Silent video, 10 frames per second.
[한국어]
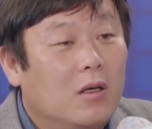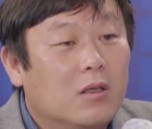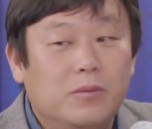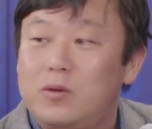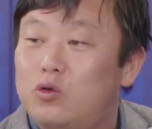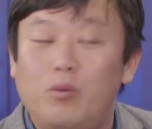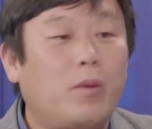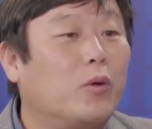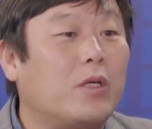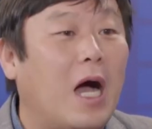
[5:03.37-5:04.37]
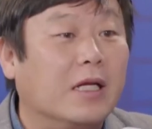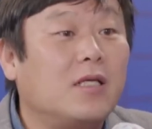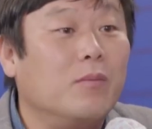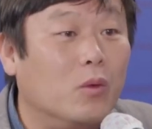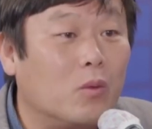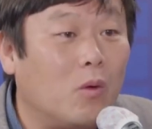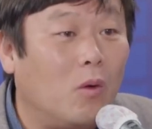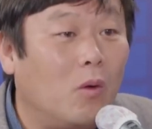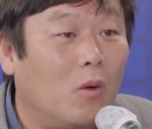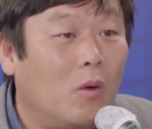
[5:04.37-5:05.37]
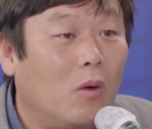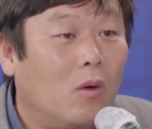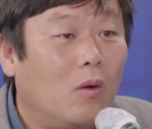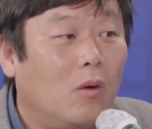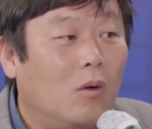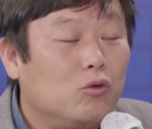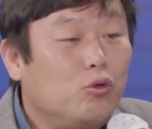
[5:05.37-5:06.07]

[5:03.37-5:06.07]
그러면서 주변을 보니까 아는 사람도 없고 음.